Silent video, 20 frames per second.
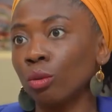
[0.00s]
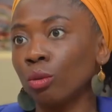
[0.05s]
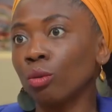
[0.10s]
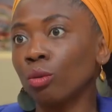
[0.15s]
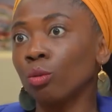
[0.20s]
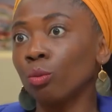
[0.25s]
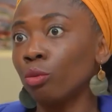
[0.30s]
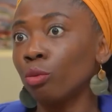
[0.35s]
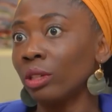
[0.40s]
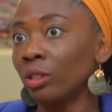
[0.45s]
que
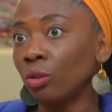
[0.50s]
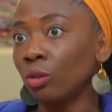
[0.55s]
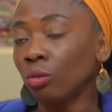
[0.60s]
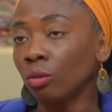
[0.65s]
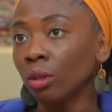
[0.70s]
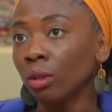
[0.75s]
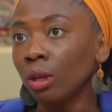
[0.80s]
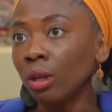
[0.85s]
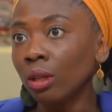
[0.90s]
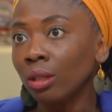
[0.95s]
nous
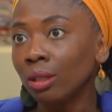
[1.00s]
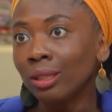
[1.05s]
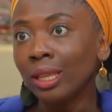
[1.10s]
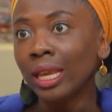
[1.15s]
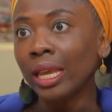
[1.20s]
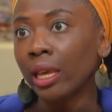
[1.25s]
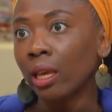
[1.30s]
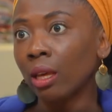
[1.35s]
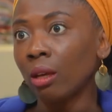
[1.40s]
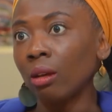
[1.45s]
pointions
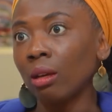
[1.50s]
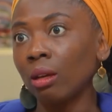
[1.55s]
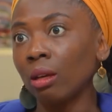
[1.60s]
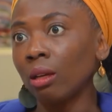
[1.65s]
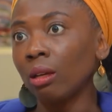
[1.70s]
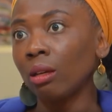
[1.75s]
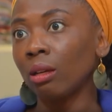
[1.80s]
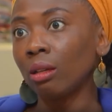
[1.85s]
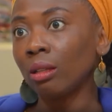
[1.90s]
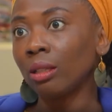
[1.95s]
dès,
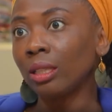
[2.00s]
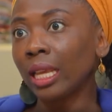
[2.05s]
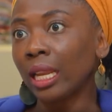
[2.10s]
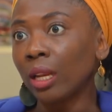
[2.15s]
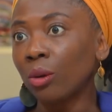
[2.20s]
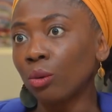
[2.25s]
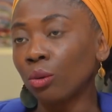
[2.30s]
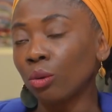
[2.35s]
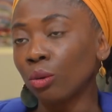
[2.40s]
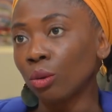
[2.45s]
euh, dès
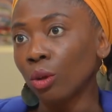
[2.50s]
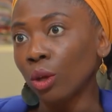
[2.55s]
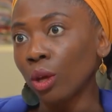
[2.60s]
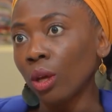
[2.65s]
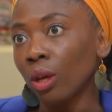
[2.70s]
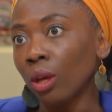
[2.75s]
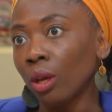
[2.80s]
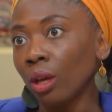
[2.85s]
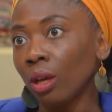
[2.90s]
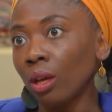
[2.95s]
le
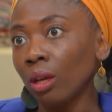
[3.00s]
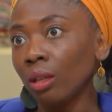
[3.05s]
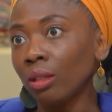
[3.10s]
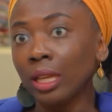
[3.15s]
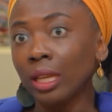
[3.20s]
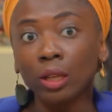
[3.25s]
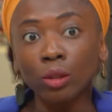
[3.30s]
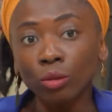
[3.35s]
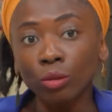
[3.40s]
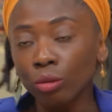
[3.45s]
euh,
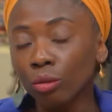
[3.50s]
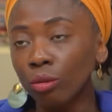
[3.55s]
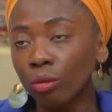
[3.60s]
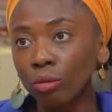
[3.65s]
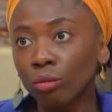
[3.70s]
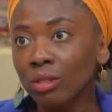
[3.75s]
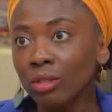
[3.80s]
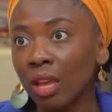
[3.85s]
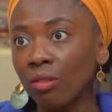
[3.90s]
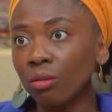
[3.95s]
dès que
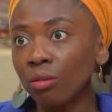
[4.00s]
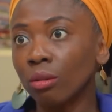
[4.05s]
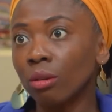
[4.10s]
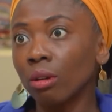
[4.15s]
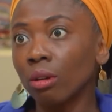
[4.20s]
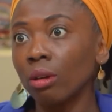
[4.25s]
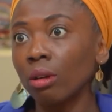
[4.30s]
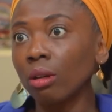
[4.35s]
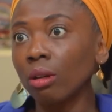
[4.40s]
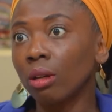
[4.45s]
nous avons
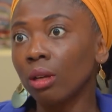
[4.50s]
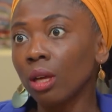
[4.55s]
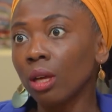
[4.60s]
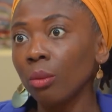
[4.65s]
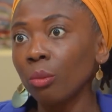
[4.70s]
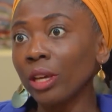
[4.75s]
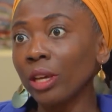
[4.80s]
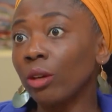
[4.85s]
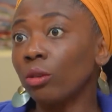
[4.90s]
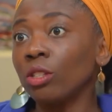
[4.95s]
euh,
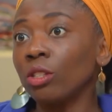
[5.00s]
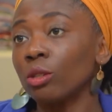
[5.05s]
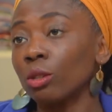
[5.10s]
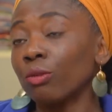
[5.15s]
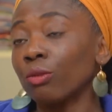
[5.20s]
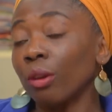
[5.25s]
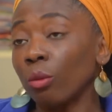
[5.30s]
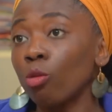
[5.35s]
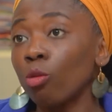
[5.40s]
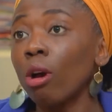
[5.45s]
pris connaissance,
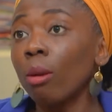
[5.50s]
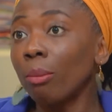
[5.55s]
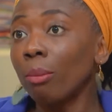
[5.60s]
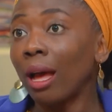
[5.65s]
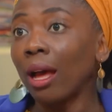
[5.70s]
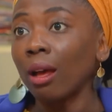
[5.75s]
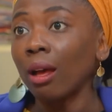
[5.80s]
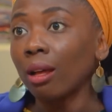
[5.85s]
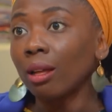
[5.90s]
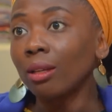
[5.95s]
enfin moi
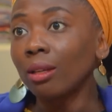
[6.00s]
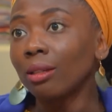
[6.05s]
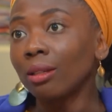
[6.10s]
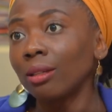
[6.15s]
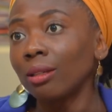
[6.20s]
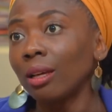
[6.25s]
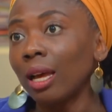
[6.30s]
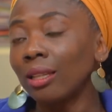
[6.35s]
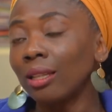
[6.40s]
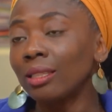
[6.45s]
par,
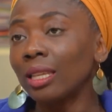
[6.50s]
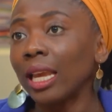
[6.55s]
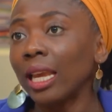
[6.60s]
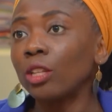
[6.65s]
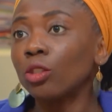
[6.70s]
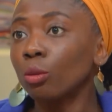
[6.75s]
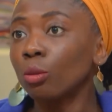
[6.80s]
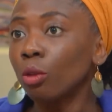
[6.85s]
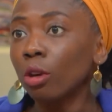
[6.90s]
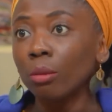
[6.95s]

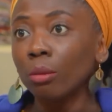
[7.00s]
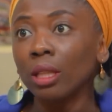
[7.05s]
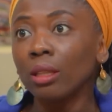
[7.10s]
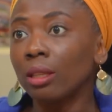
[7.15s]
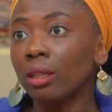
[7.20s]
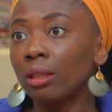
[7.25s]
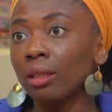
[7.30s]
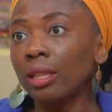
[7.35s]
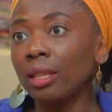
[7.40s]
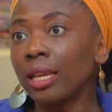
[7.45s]
indirectement, mais
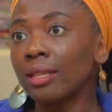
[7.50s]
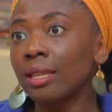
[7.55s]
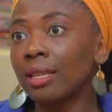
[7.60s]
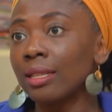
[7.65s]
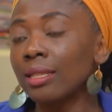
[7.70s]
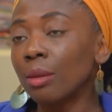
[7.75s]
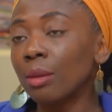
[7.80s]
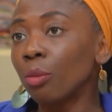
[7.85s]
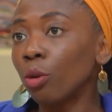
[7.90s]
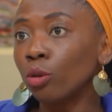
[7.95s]
dès que ça
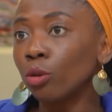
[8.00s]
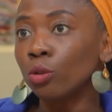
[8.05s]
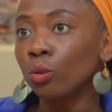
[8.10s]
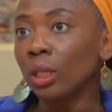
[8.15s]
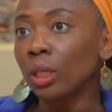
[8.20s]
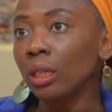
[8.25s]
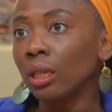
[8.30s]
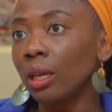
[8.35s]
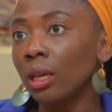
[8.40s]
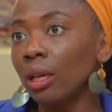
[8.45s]
s'est
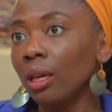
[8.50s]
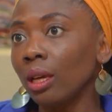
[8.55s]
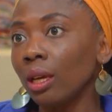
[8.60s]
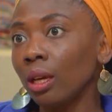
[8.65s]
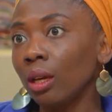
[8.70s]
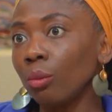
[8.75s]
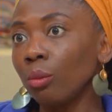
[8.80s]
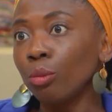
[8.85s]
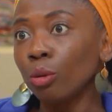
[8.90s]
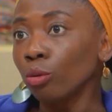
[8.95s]
produit,
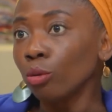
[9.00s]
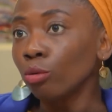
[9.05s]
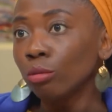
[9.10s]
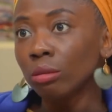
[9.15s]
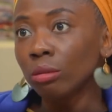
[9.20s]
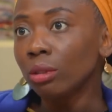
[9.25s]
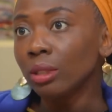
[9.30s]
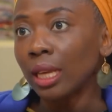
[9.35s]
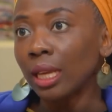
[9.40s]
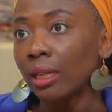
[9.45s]
pour nous,
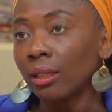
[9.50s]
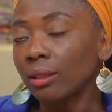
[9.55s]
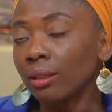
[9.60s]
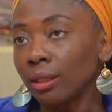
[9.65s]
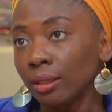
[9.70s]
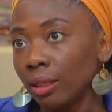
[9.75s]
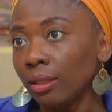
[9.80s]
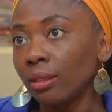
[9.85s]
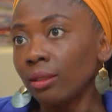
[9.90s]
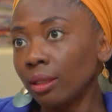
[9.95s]

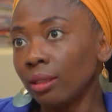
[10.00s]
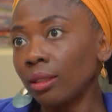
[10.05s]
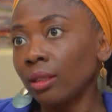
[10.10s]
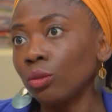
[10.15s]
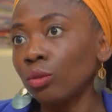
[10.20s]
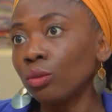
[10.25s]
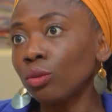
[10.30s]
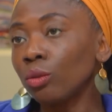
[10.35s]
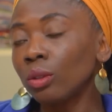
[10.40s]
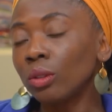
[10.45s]
c'était
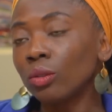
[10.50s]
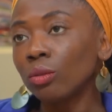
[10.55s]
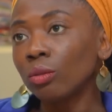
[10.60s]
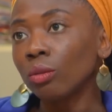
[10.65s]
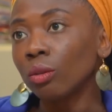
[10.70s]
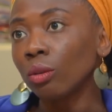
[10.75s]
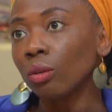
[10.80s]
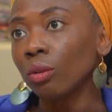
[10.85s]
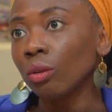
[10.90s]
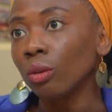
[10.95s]
tout de suite
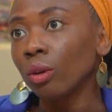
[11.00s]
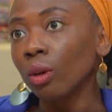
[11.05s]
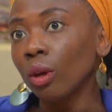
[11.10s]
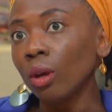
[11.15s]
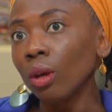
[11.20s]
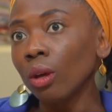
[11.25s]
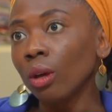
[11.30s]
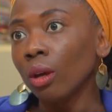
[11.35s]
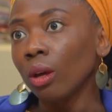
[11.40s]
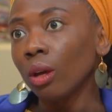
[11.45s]
une,
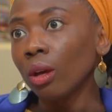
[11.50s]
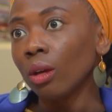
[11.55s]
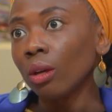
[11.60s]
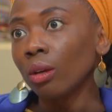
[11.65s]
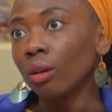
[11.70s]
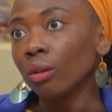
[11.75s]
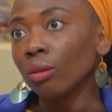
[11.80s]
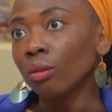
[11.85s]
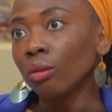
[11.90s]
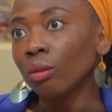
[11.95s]

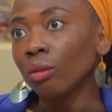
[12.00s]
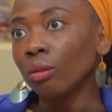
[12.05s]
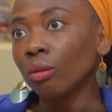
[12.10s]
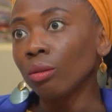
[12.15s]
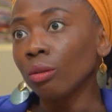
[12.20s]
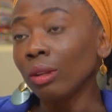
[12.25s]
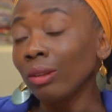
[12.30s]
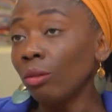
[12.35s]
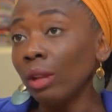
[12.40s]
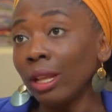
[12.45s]
une,
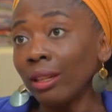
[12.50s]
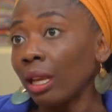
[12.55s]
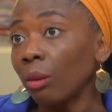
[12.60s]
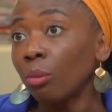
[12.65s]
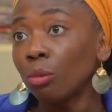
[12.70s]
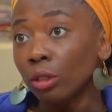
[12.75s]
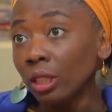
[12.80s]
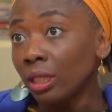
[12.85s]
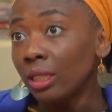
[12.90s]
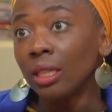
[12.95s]
une,
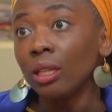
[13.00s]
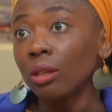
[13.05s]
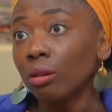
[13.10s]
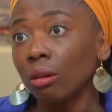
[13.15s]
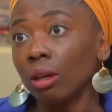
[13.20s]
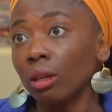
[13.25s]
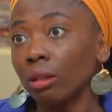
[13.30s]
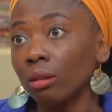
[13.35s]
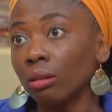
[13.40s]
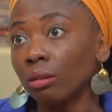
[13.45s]
attaque politique,
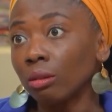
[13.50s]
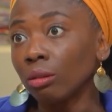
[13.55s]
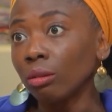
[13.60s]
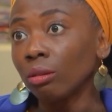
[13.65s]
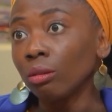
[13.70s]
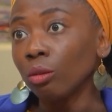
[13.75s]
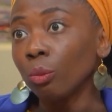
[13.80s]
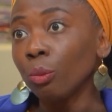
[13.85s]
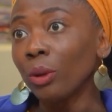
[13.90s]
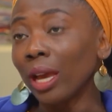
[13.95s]
quoi,
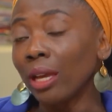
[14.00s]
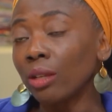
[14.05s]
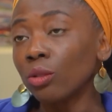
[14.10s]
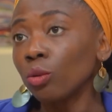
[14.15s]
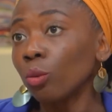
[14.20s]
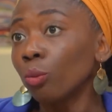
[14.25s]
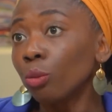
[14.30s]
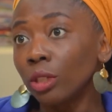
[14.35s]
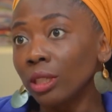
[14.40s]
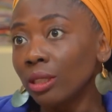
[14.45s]
une,
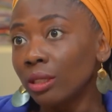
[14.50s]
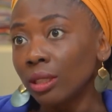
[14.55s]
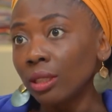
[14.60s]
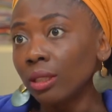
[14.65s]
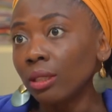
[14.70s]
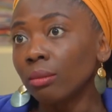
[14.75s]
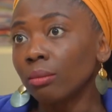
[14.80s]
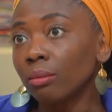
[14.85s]
opération politique.